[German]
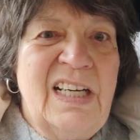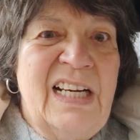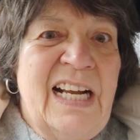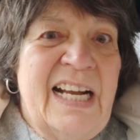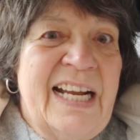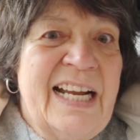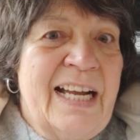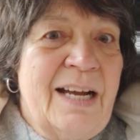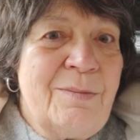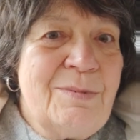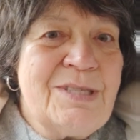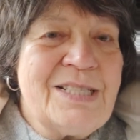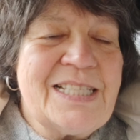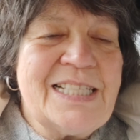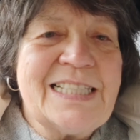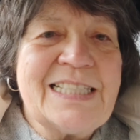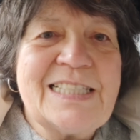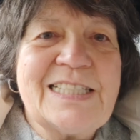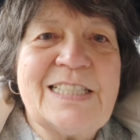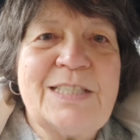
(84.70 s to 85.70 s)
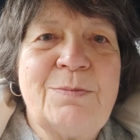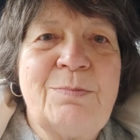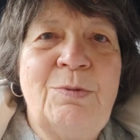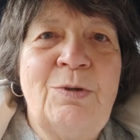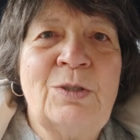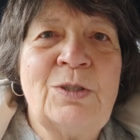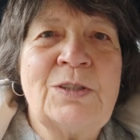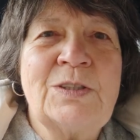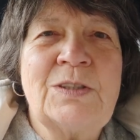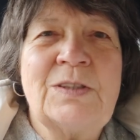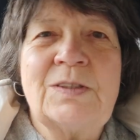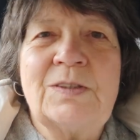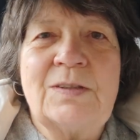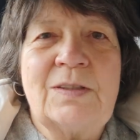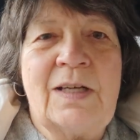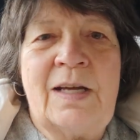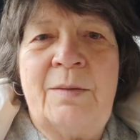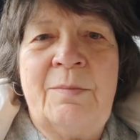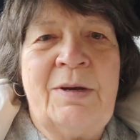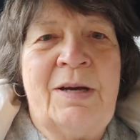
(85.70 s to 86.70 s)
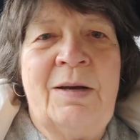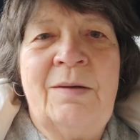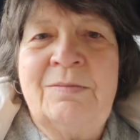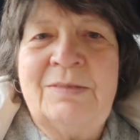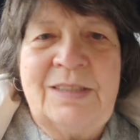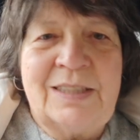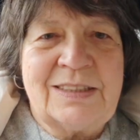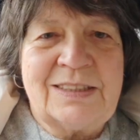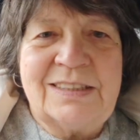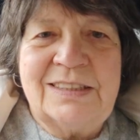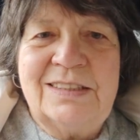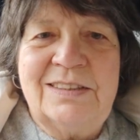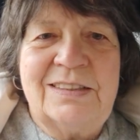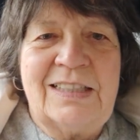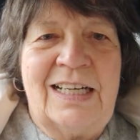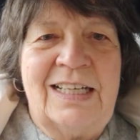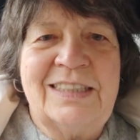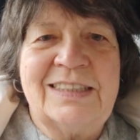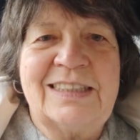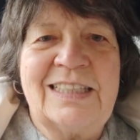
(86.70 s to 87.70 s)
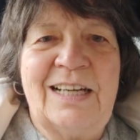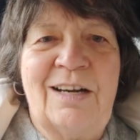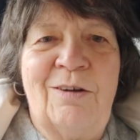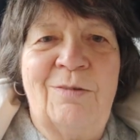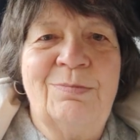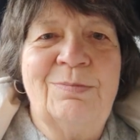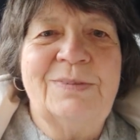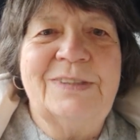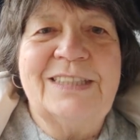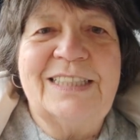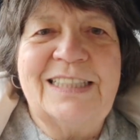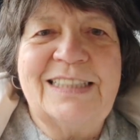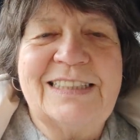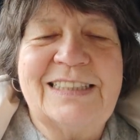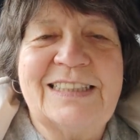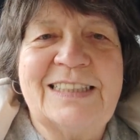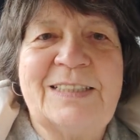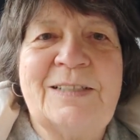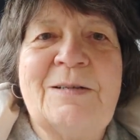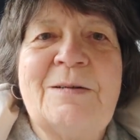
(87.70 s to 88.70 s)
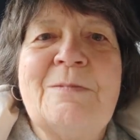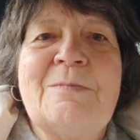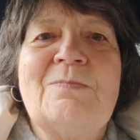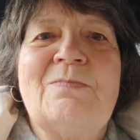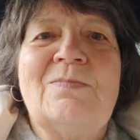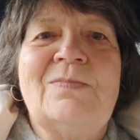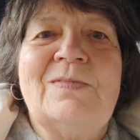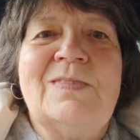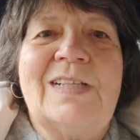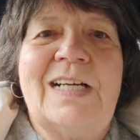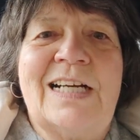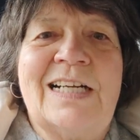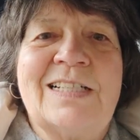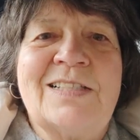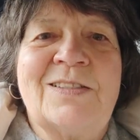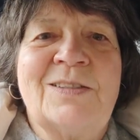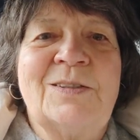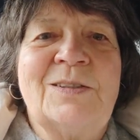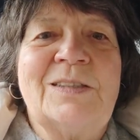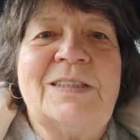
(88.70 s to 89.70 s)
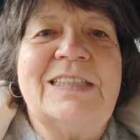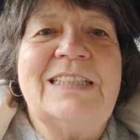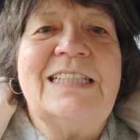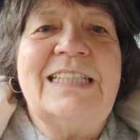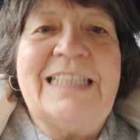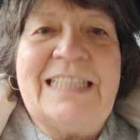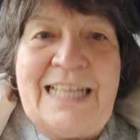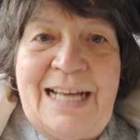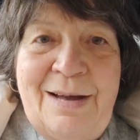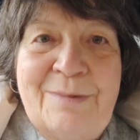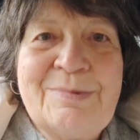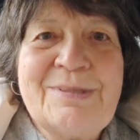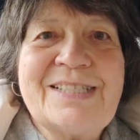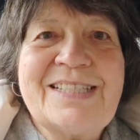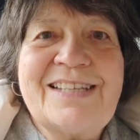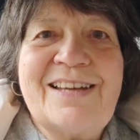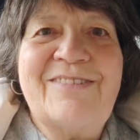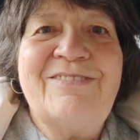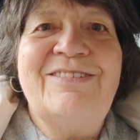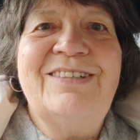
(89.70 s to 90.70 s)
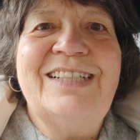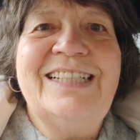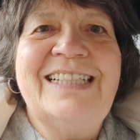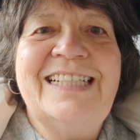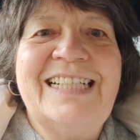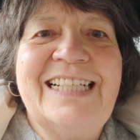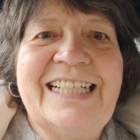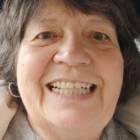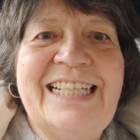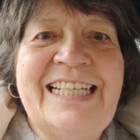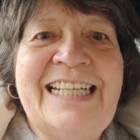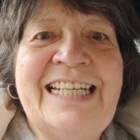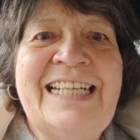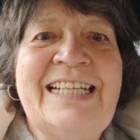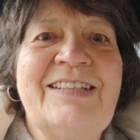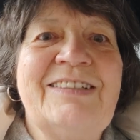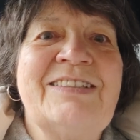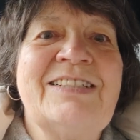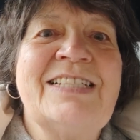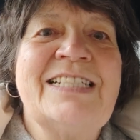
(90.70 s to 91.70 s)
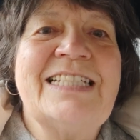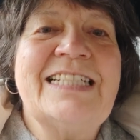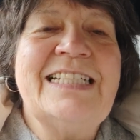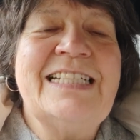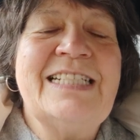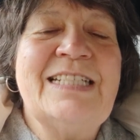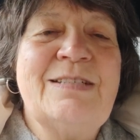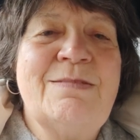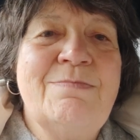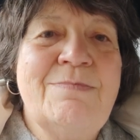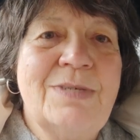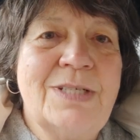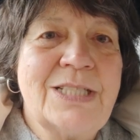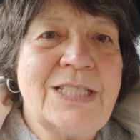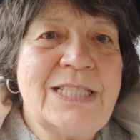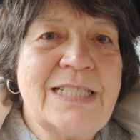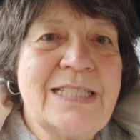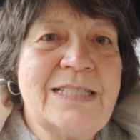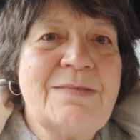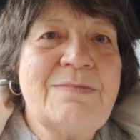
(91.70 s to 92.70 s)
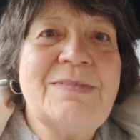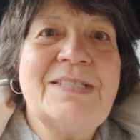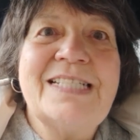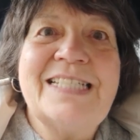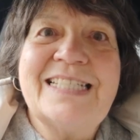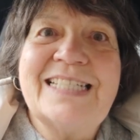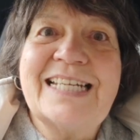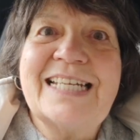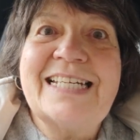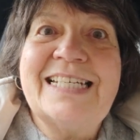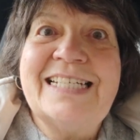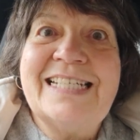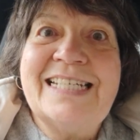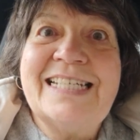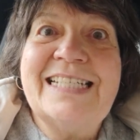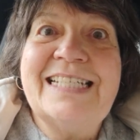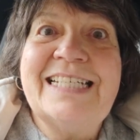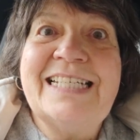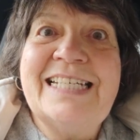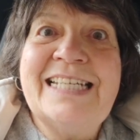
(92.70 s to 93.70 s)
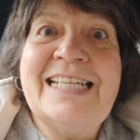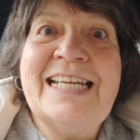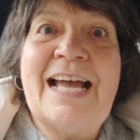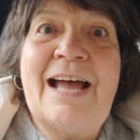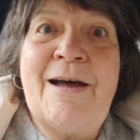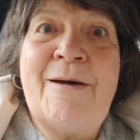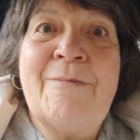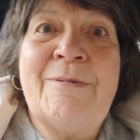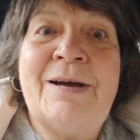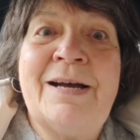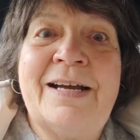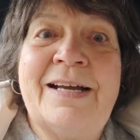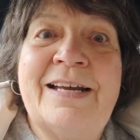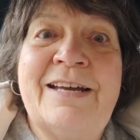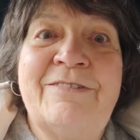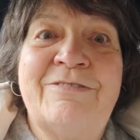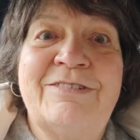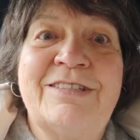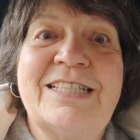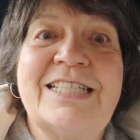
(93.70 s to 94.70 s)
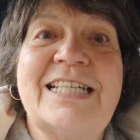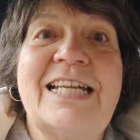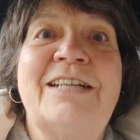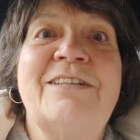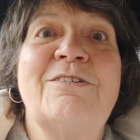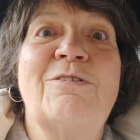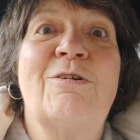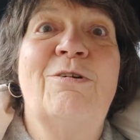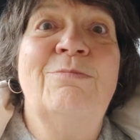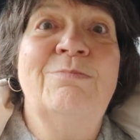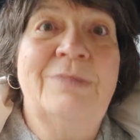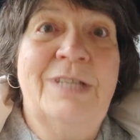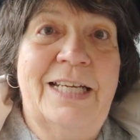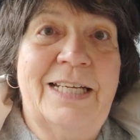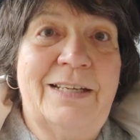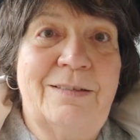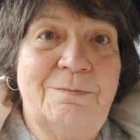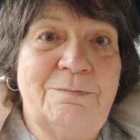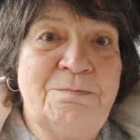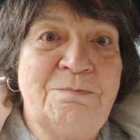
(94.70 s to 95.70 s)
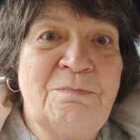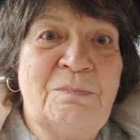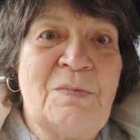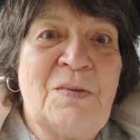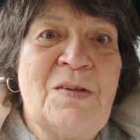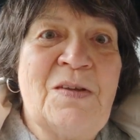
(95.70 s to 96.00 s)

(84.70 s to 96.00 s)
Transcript: naja, mit 60 plus, aber das sind alles Glaubenssätze. Also ich habe sehr viel Energie und ich möchte mit dieser Energie aber effizient umgehen.